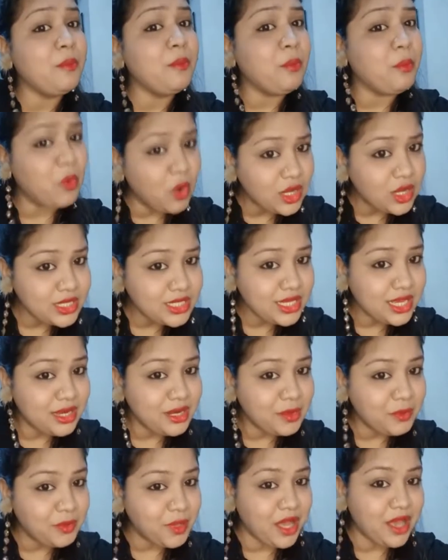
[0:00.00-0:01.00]
बहुत सारा
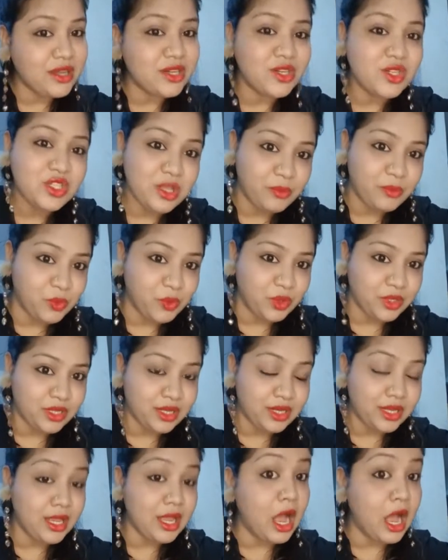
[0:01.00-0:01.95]
प्यार और सपोर्ट करें